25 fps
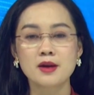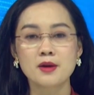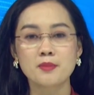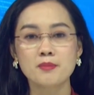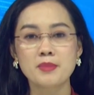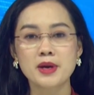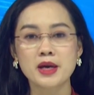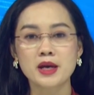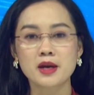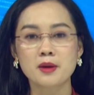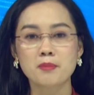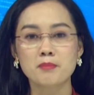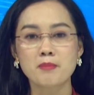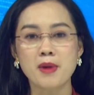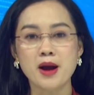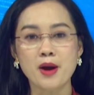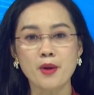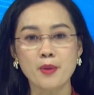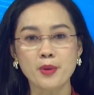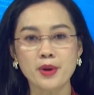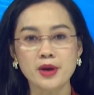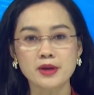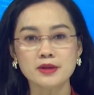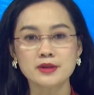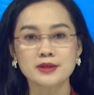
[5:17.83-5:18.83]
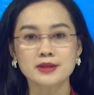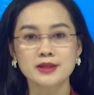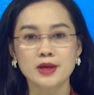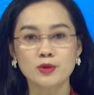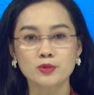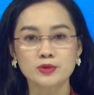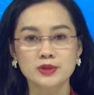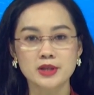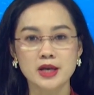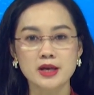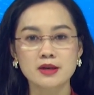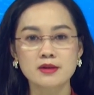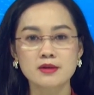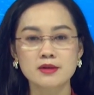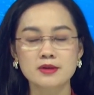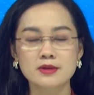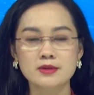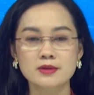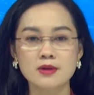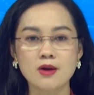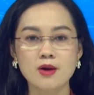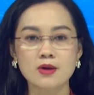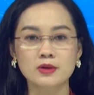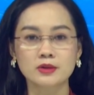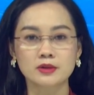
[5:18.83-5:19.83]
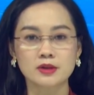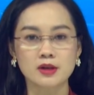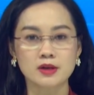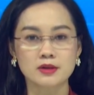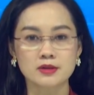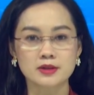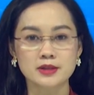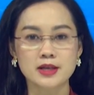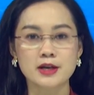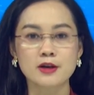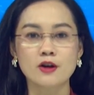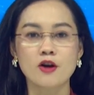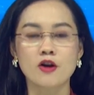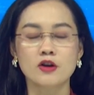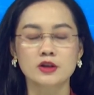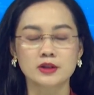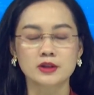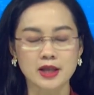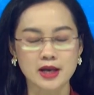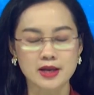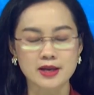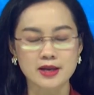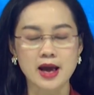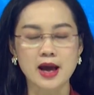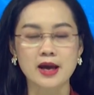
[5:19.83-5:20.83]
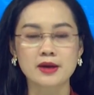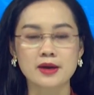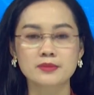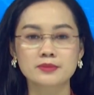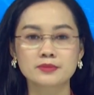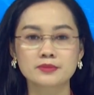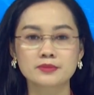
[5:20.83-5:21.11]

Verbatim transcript: bị băng huyết sau sinh do tự sinh con tại nhà.